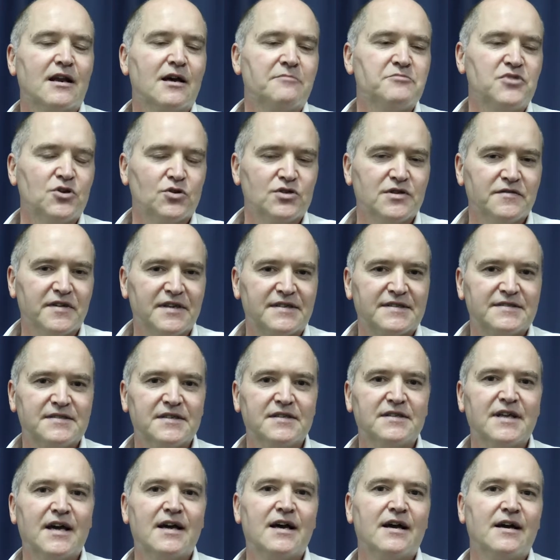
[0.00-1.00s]
la
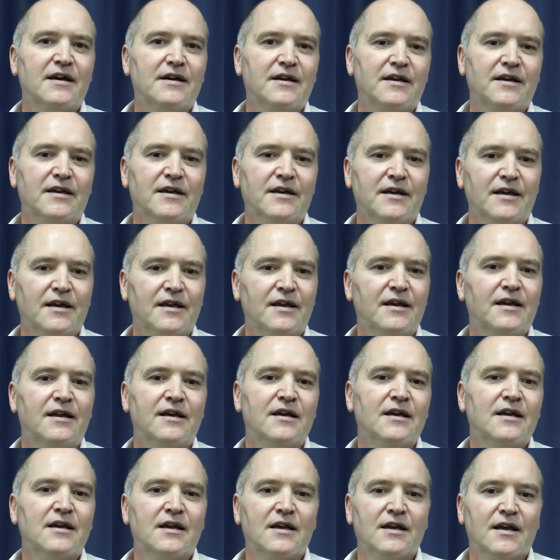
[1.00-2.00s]
biodiversità e la,